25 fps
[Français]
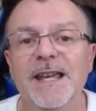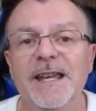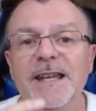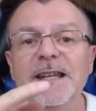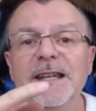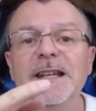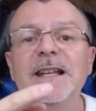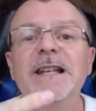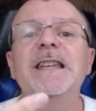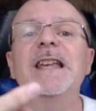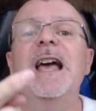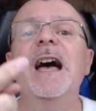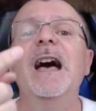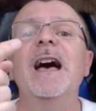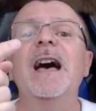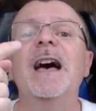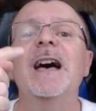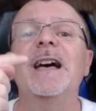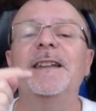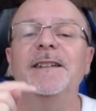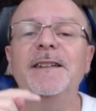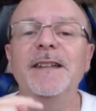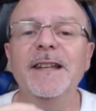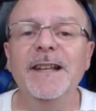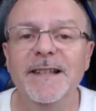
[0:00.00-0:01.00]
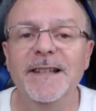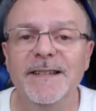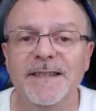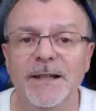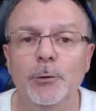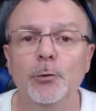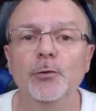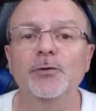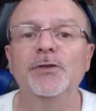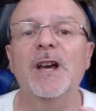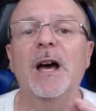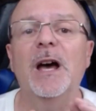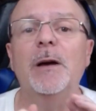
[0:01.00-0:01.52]
Il y a un
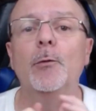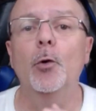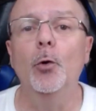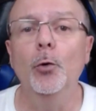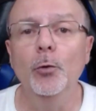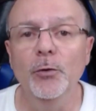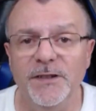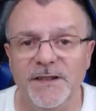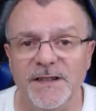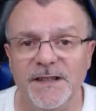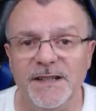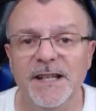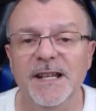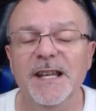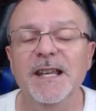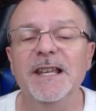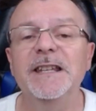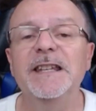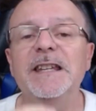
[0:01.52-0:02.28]
exécutable aussi